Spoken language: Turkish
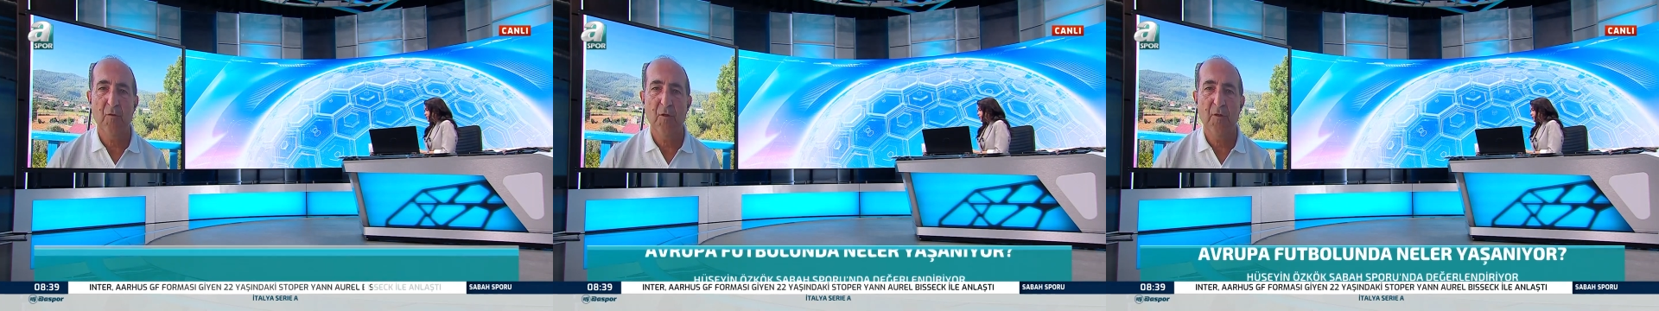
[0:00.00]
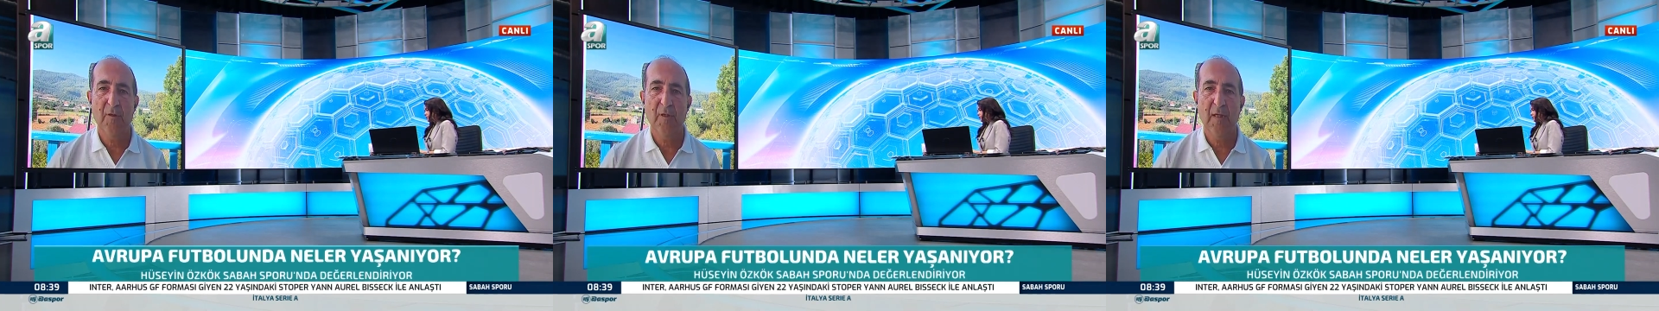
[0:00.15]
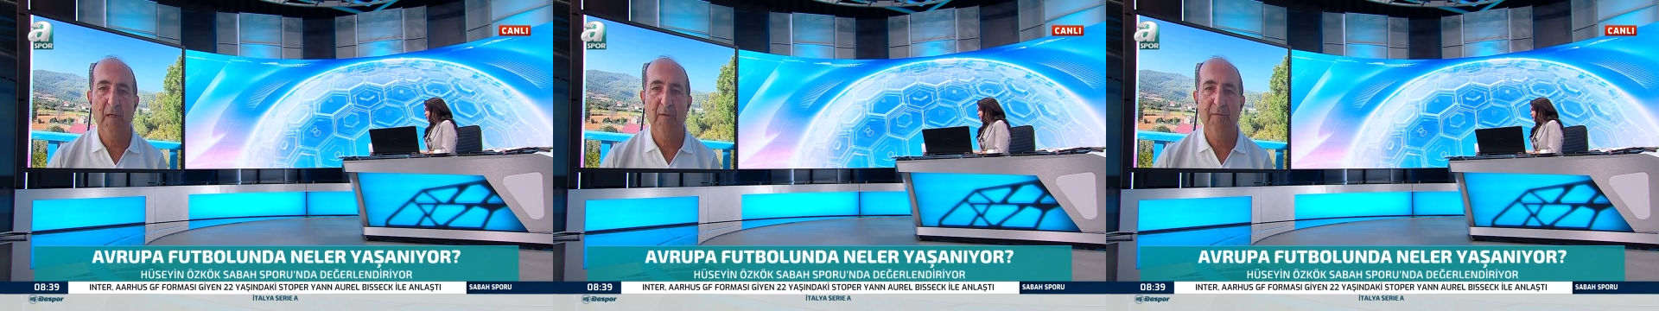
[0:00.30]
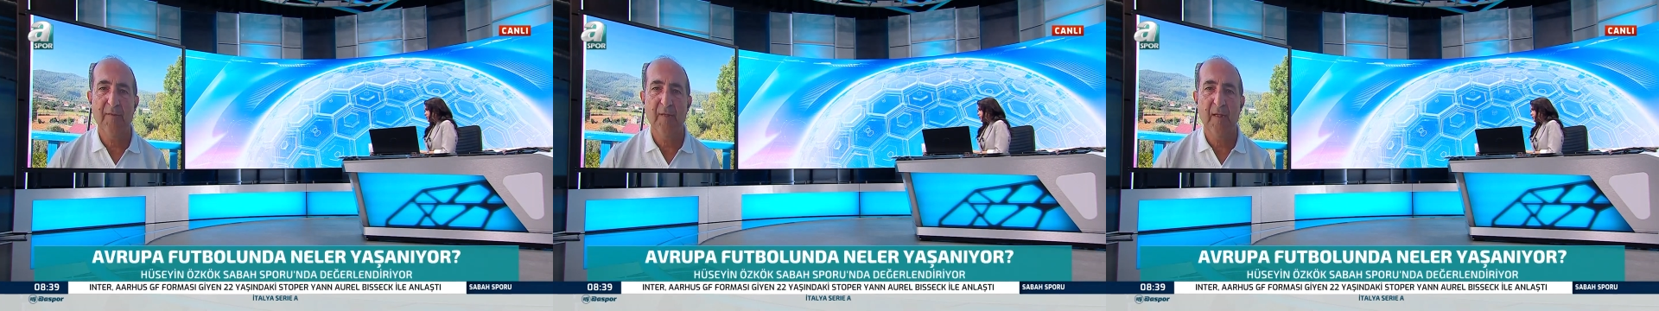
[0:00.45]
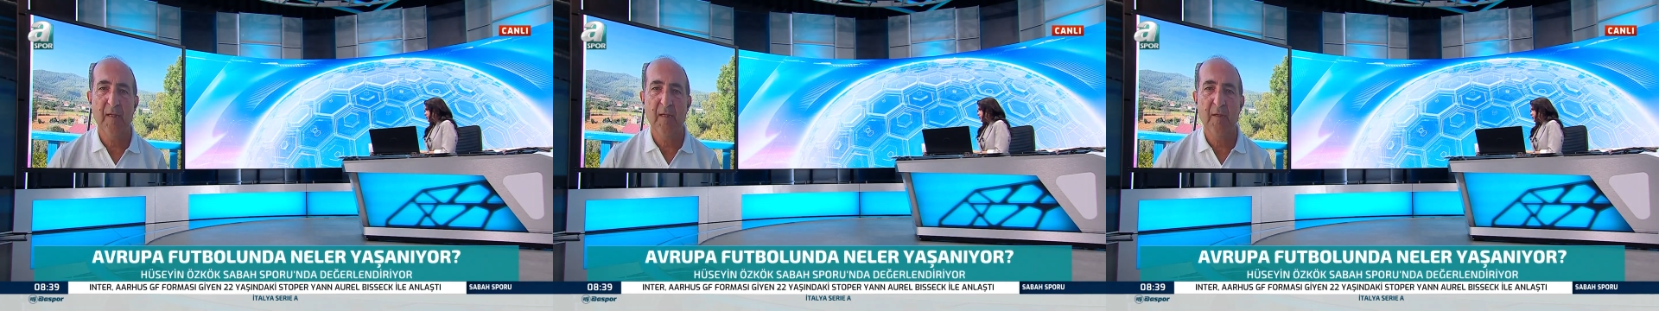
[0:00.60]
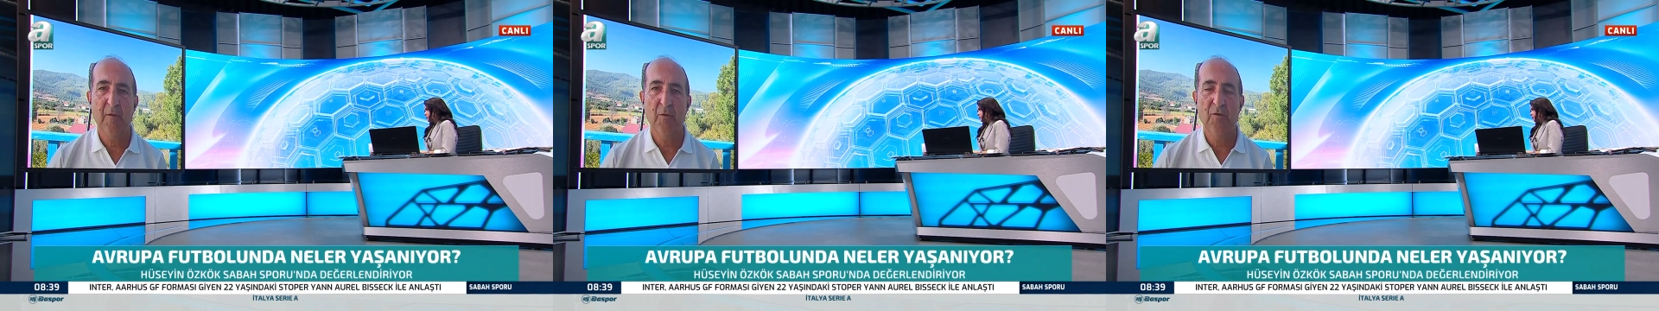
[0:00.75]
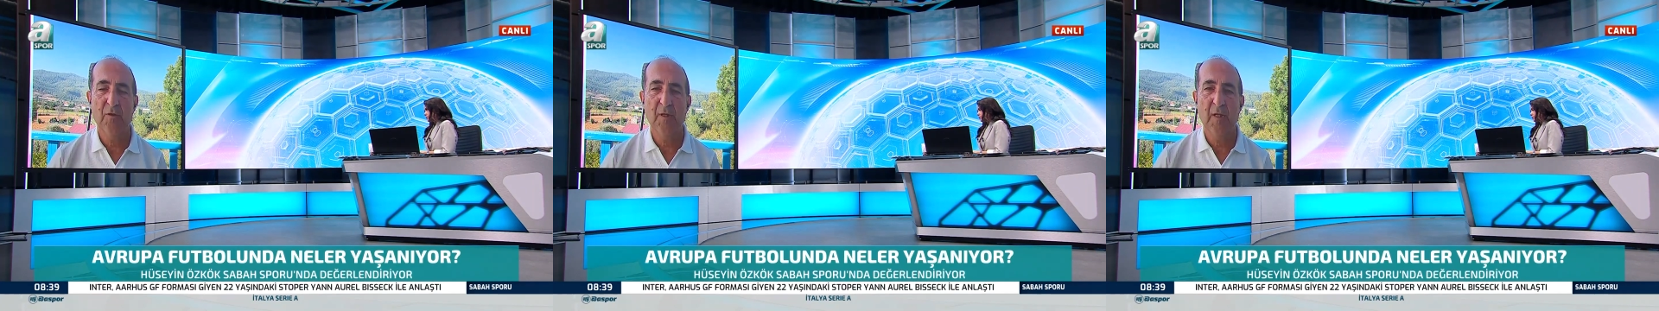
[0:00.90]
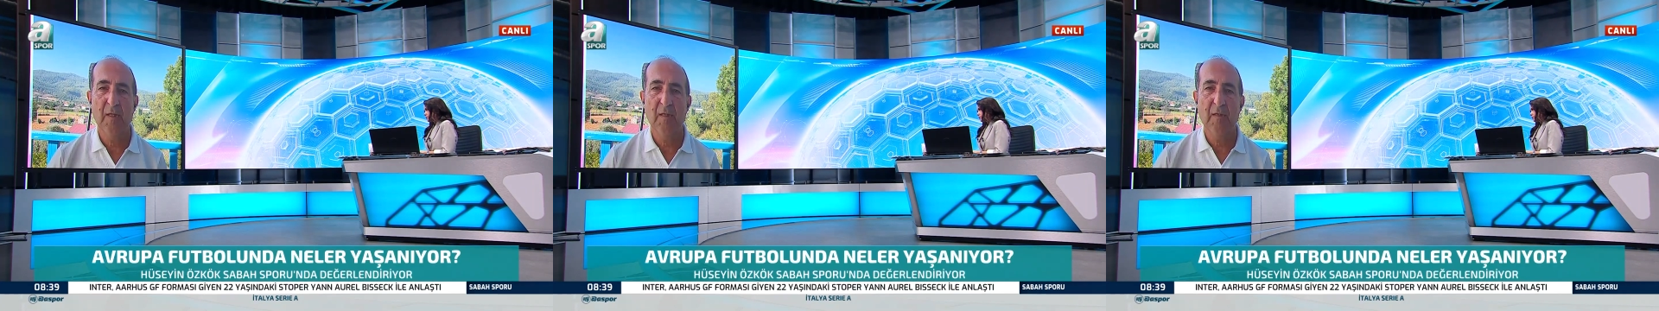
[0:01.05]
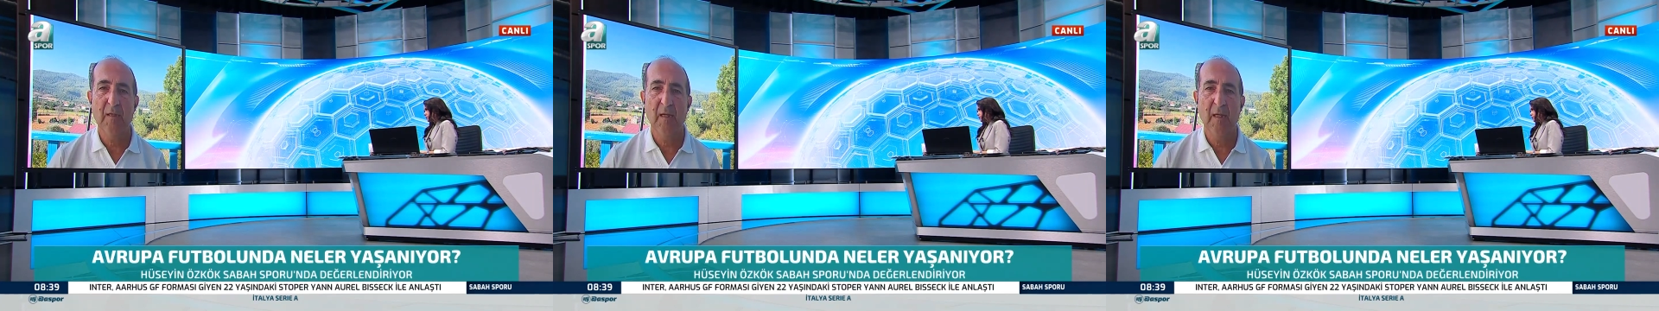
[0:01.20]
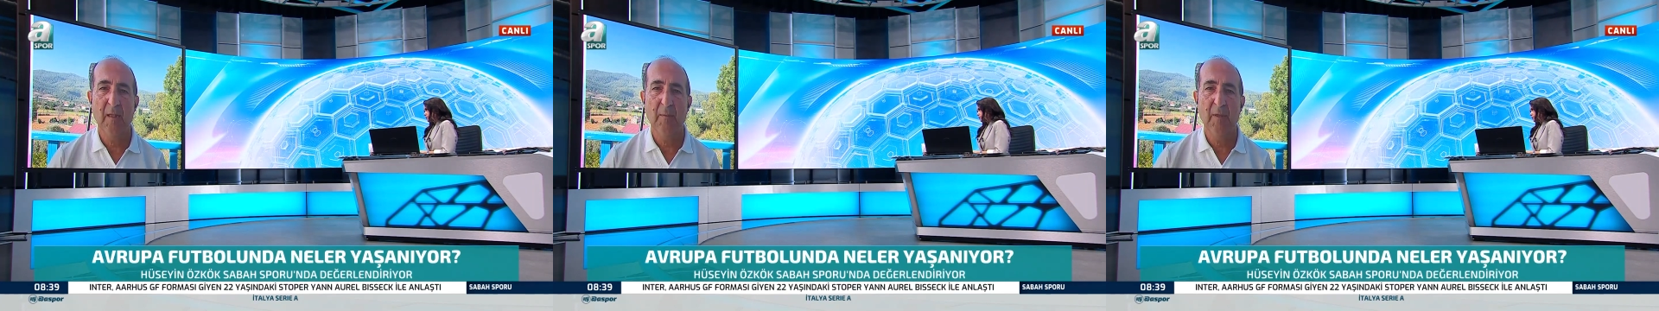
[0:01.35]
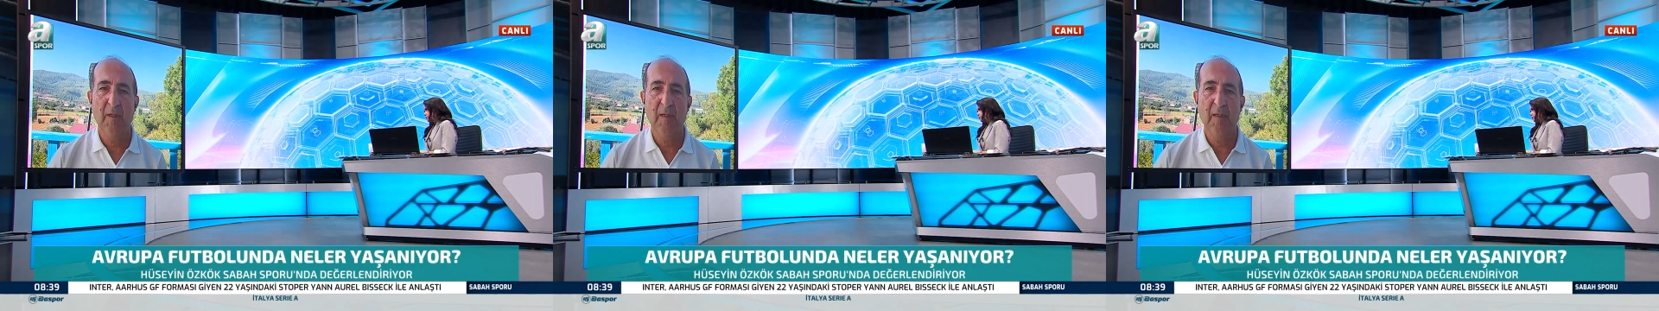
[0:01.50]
Taraftarlar özellikle Almanya